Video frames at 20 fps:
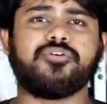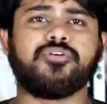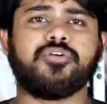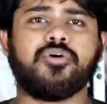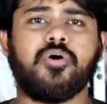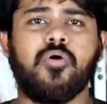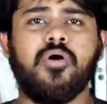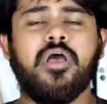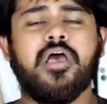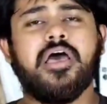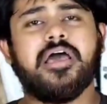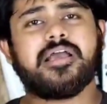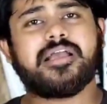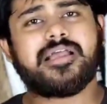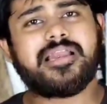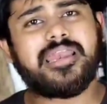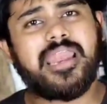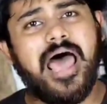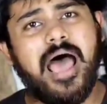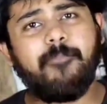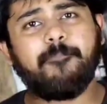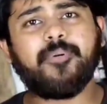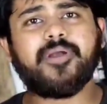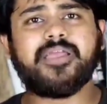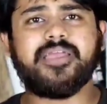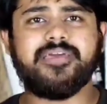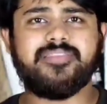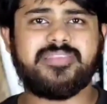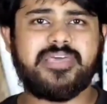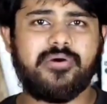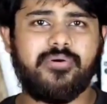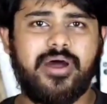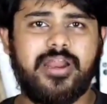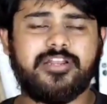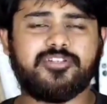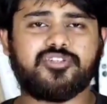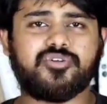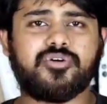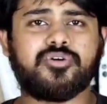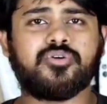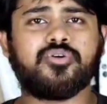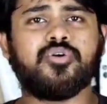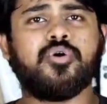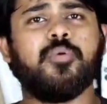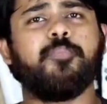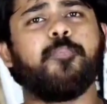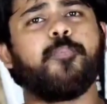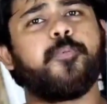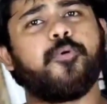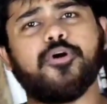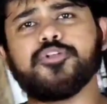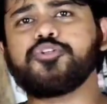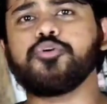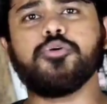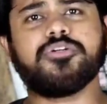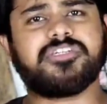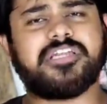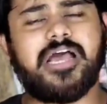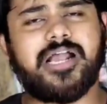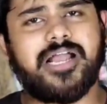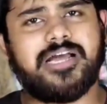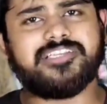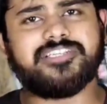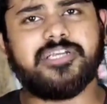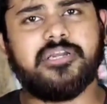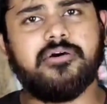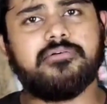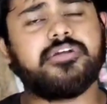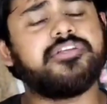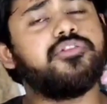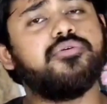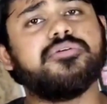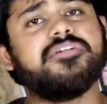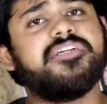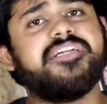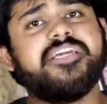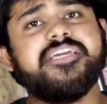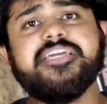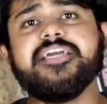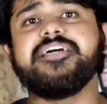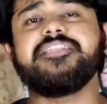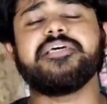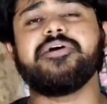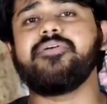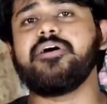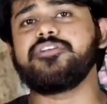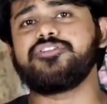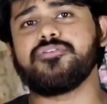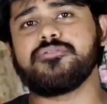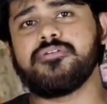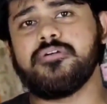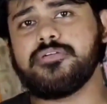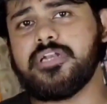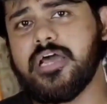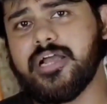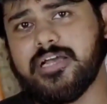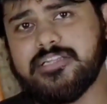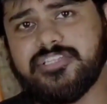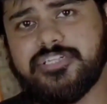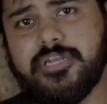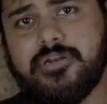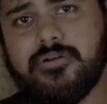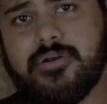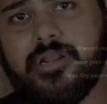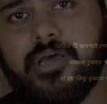জন্য ক্লাবকে দেওয়ার জন্য প্রচুর টাকা ছিল কিন্তু ডিএ দেওয়ার জন্য টাকা ছিল